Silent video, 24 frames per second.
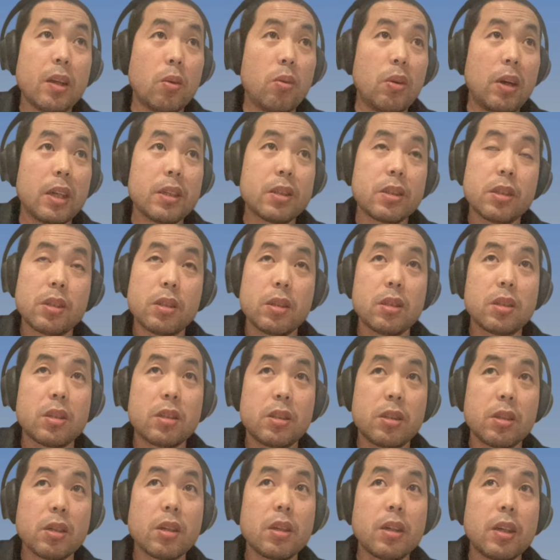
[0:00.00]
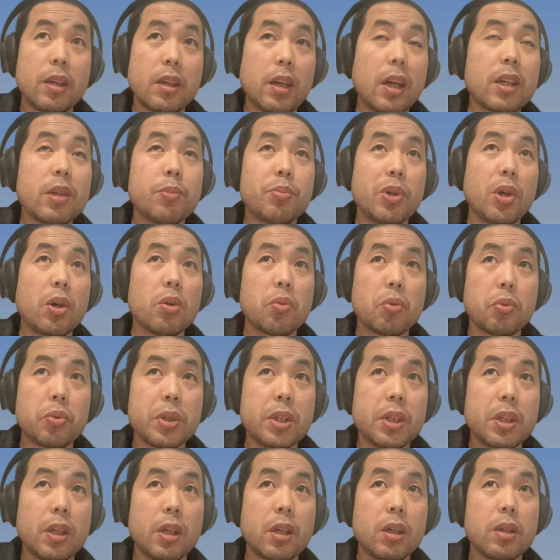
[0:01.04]
麦的话，辞辞个人还是比较
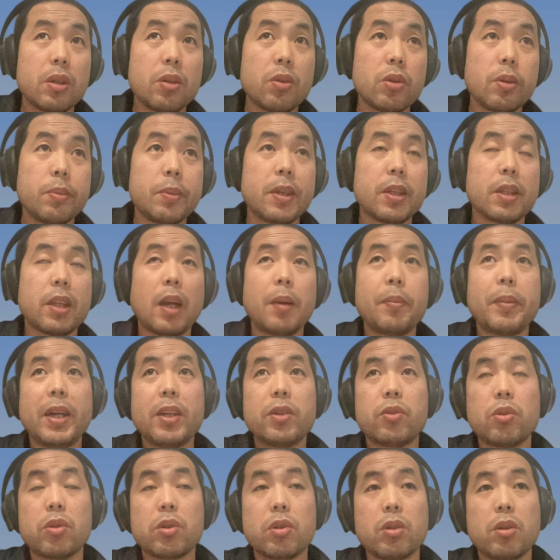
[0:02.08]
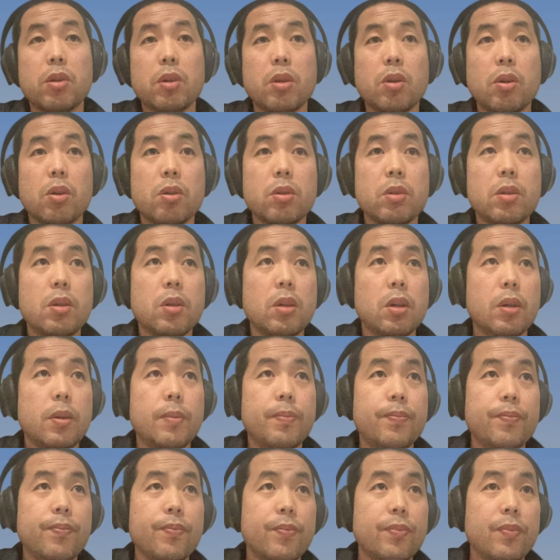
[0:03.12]
容易的，对不对？丹麦就是
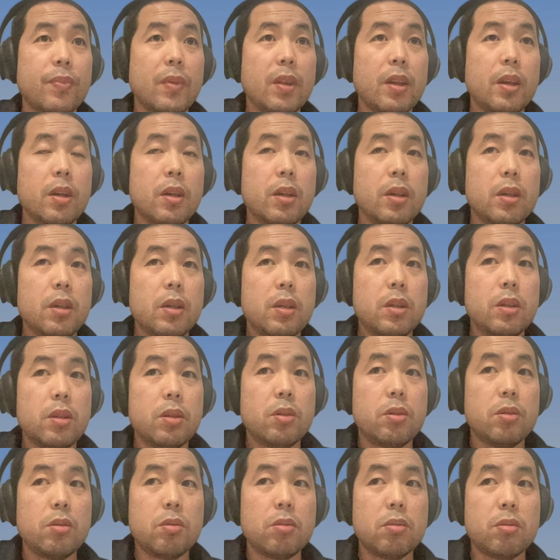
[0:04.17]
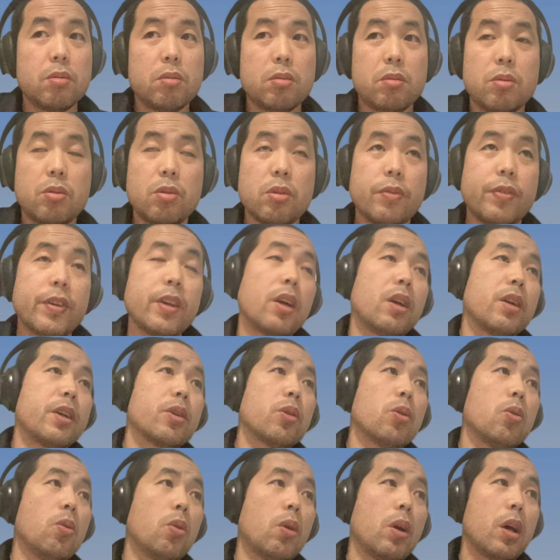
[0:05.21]
嗯，就是非常
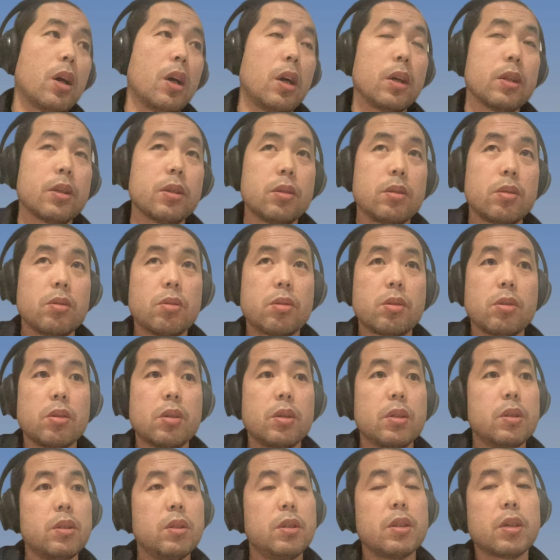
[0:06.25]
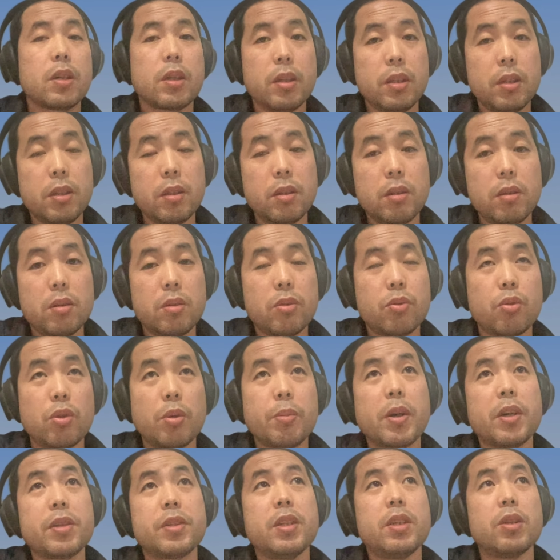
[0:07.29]
灵活啊，就是你可以。
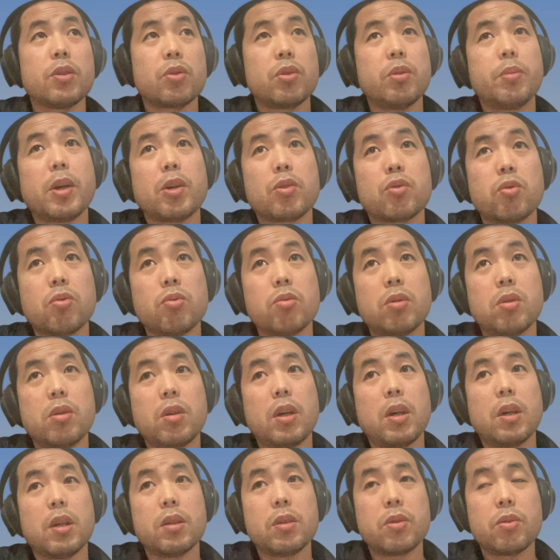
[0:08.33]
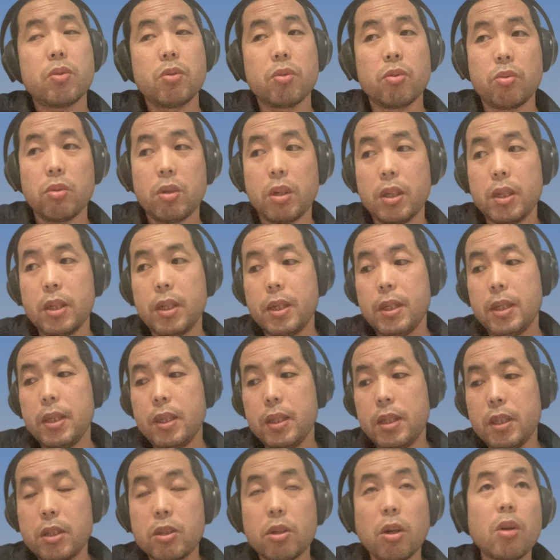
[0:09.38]
随便进随便出啊，就是说
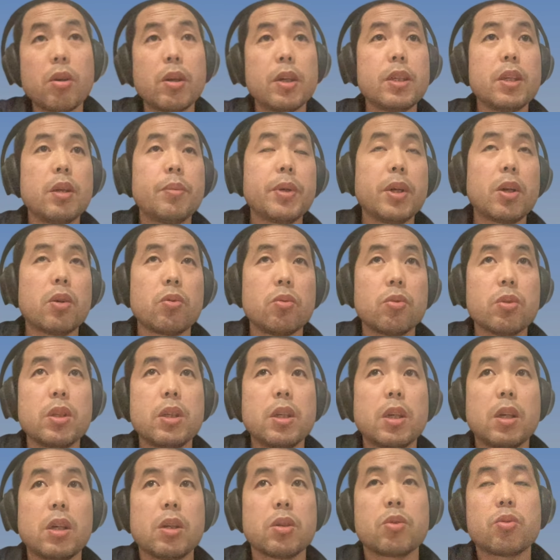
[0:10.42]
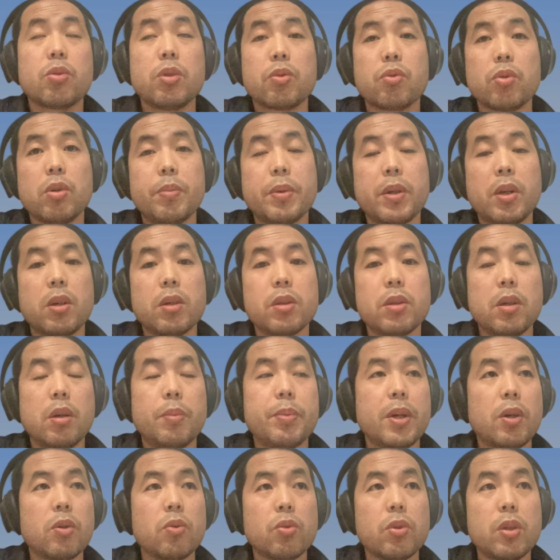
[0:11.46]
你招人也比较容易啊，退出也比较
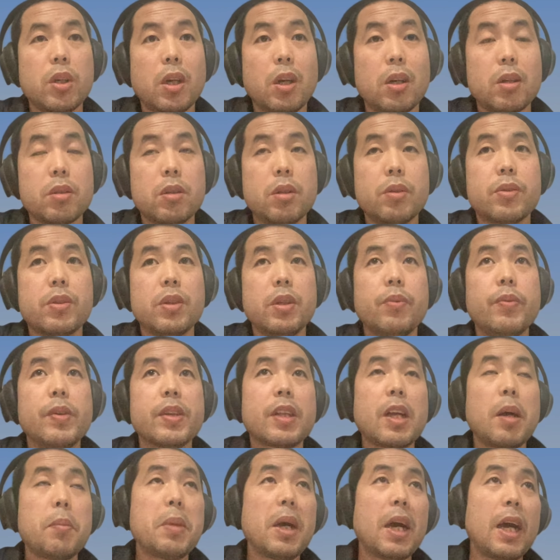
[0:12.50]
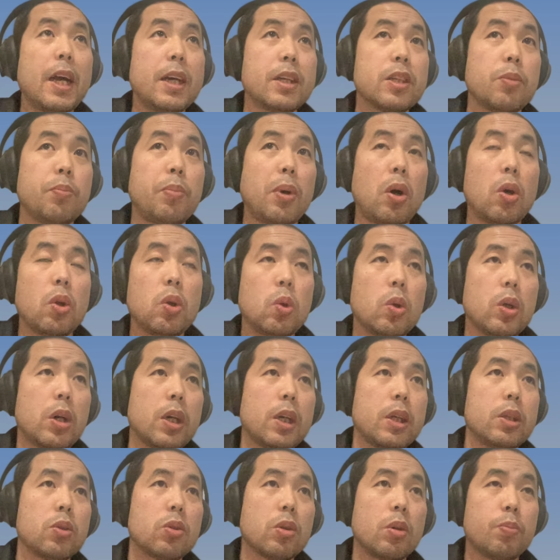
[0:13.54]
也比较容易啊，就是因为丹麦还是保留
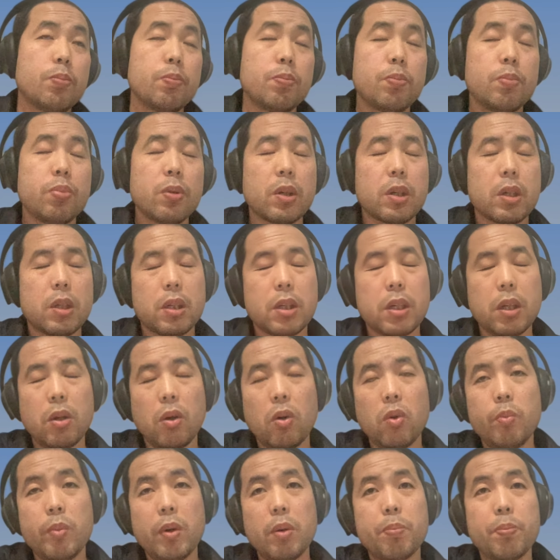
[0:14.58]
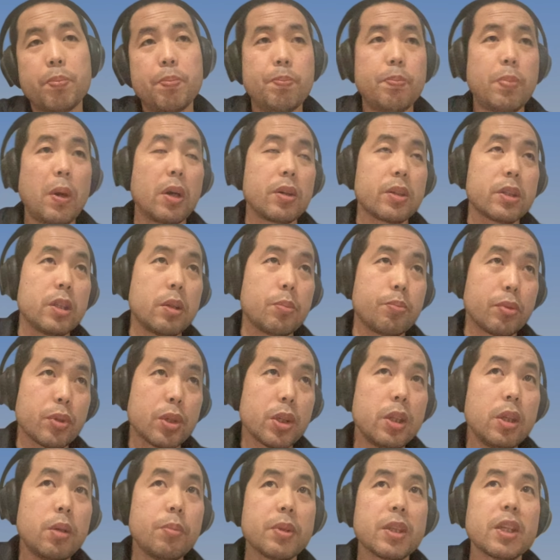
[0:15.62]
了很多不跟欧盟绑定的
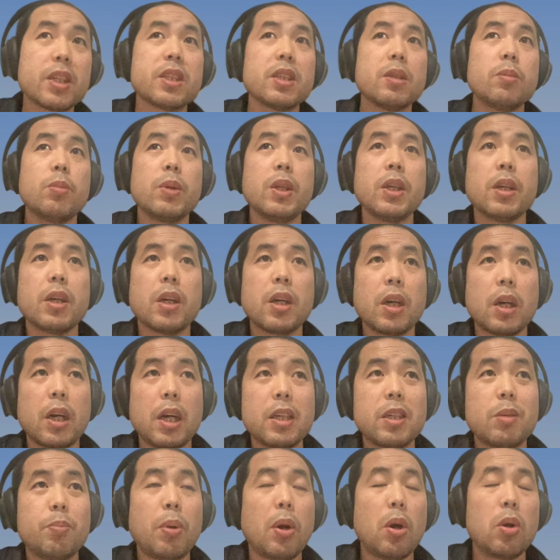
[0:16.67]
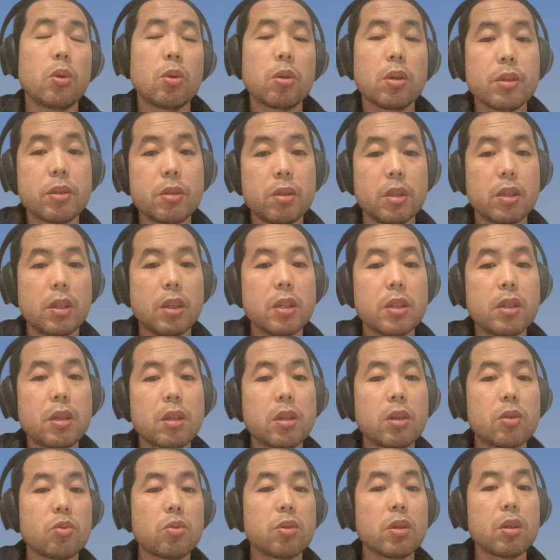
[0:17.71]
不是那么的紧密啊，还是保留了自己的一
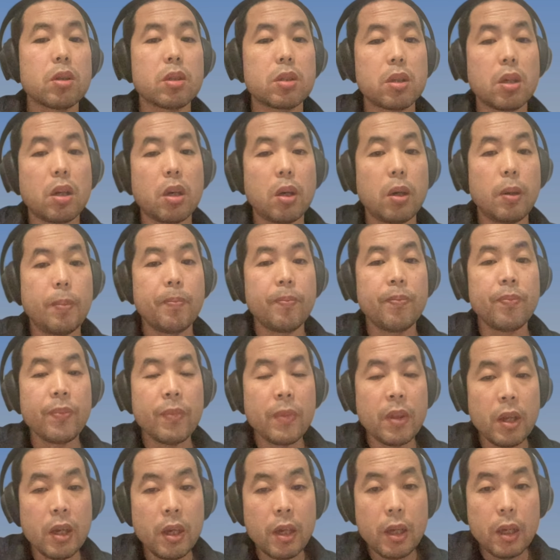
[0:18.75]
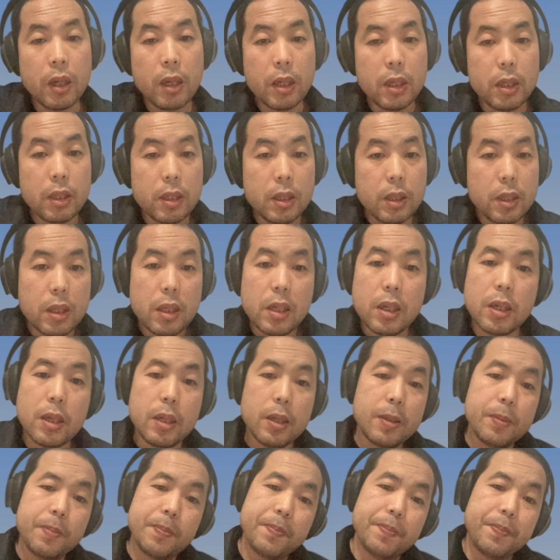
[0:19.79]
些特殊政策啊，
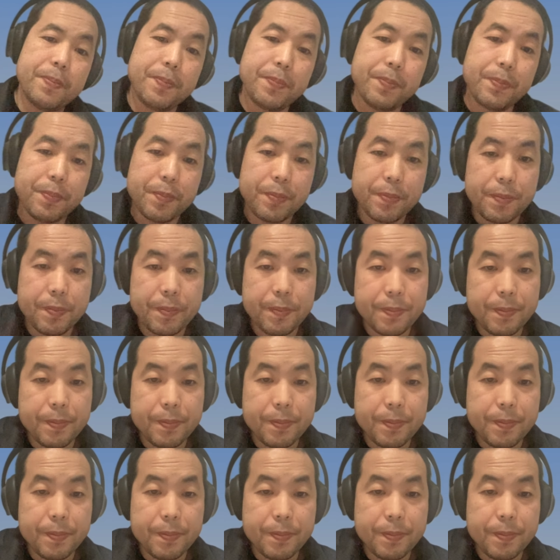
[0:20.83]
嗯，